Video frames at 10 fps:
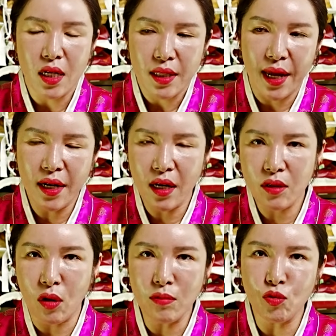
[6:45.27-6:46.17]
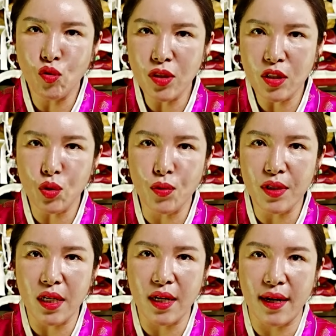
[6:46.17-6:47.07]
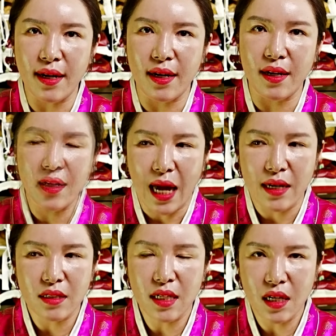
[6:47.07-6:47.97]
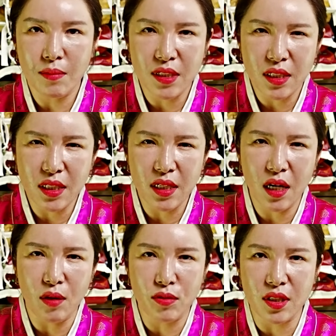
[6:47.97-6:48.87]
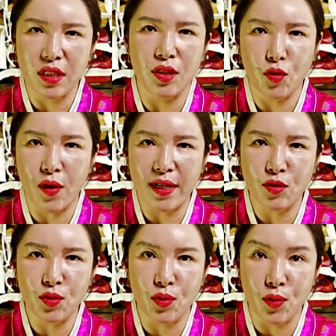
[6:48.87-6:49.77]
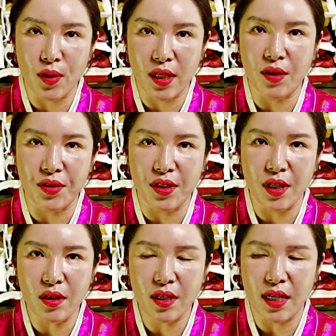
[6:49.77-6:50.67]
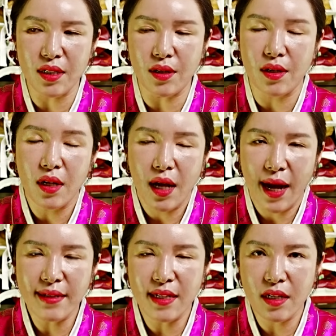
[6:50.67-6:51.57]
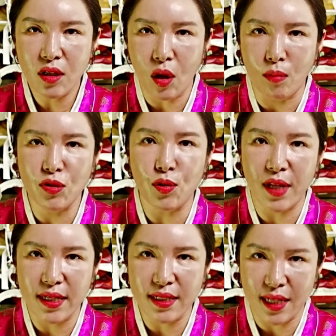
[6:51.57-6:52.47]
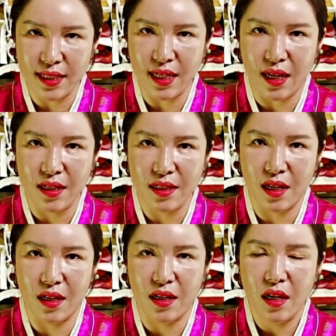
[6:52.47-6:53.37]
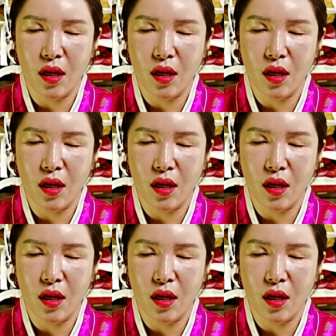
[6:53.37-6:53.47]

내가 너무 운이 좋으니까 다른 사람이 시기하고 질투할 수도 있거든요. 그래서 항상 겸손한 자세. 네.